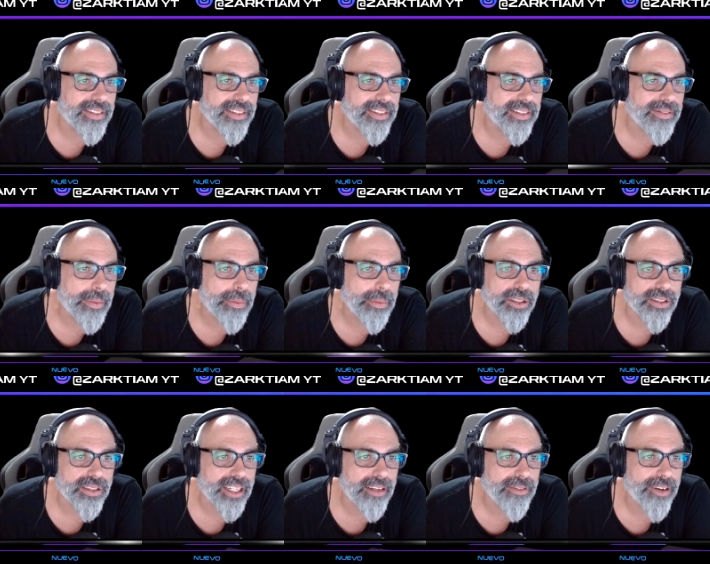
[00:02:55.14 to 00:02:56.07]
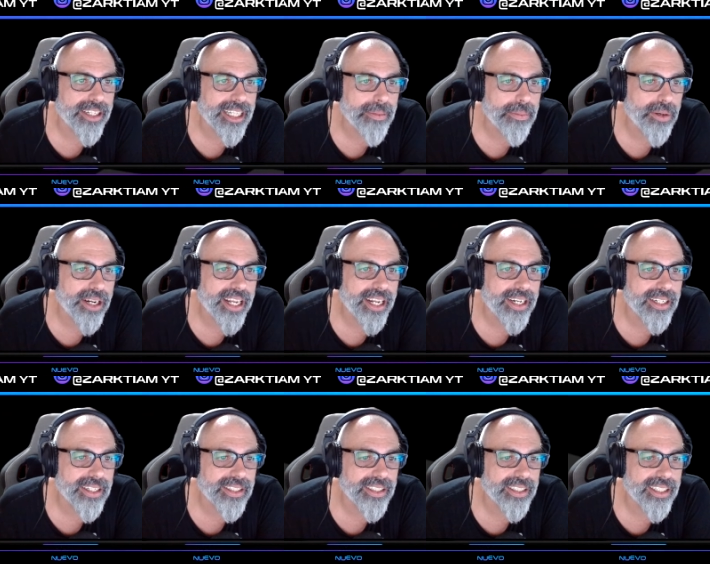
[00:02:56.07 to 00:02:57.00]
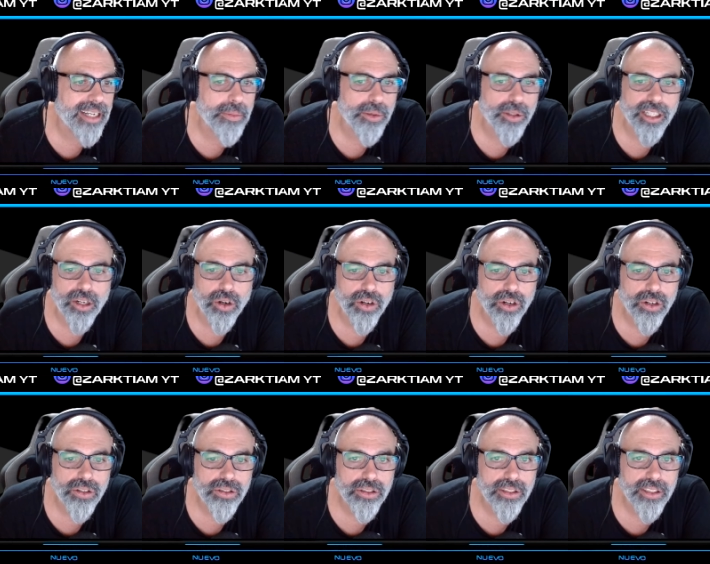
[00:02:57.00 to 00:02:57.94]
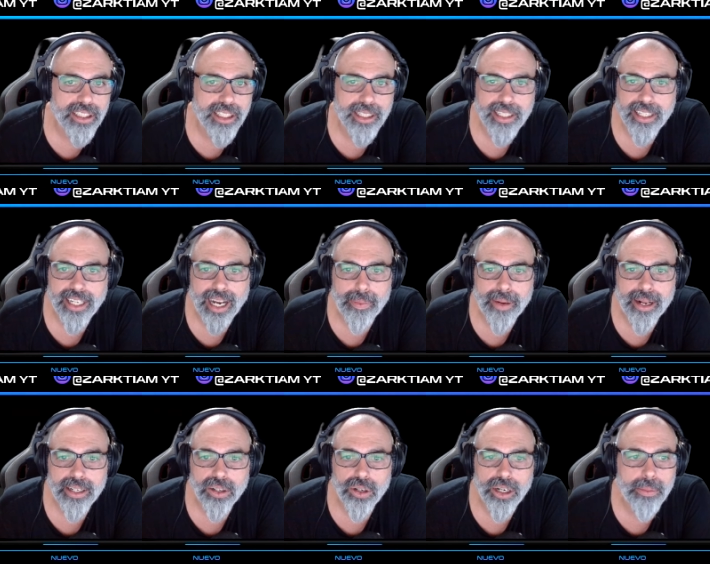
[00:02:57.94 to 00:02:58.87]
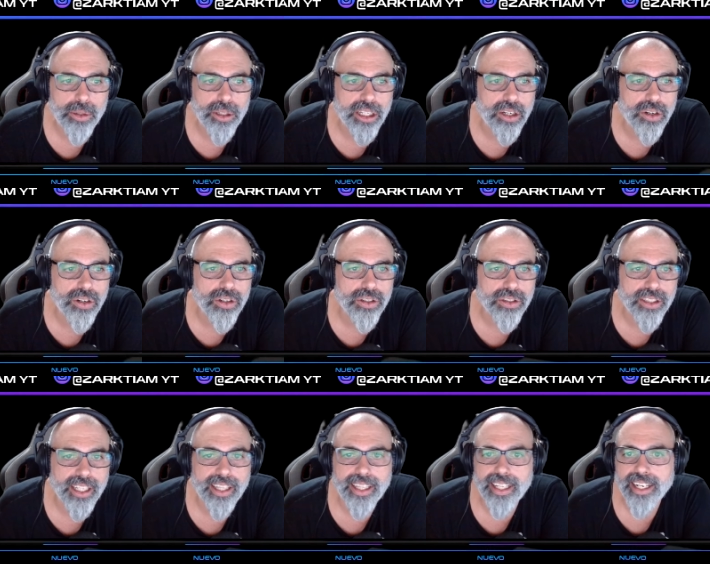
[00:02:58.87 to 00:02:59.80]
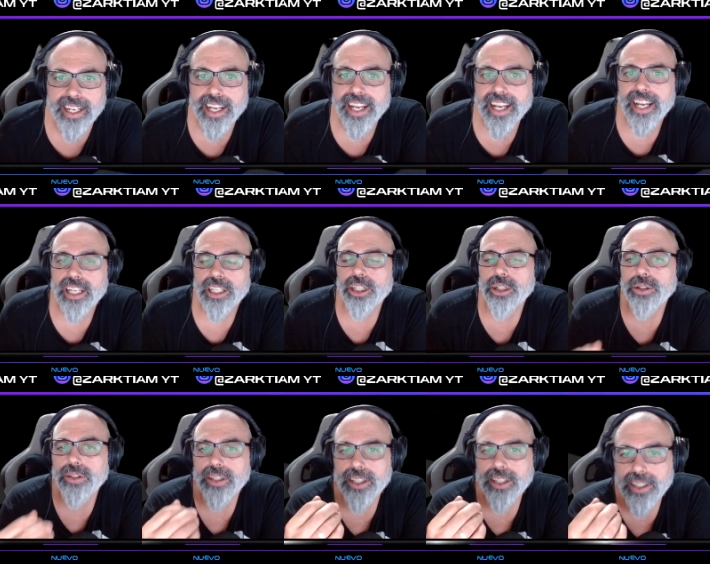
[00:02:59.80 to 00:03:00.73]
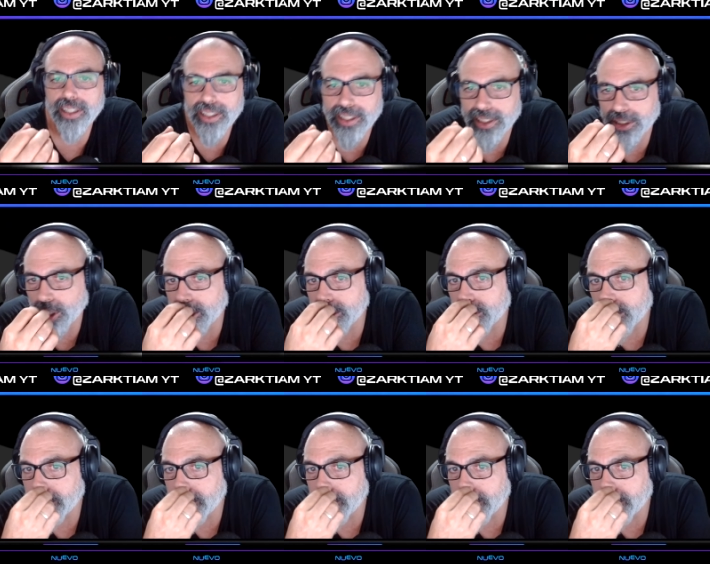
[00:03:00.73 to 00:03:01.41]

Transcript: vamos, les falta poner emoticonos y hablar con emoticonos. Es decir, yo, yo que soy